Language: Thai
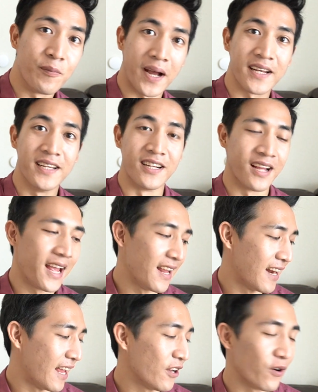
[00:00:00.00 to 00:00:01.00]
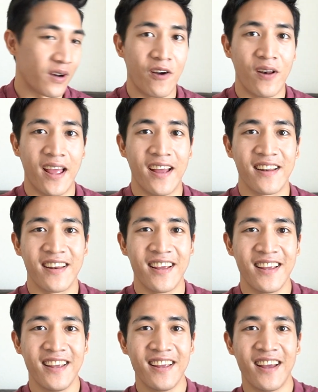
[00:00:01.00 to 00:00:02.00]
มาถึงไฮไลท์ของเราแล้ว
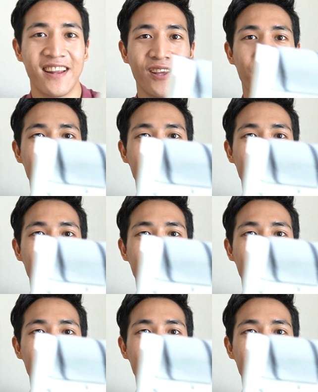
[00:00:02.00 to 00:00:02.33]
นี่อันนี้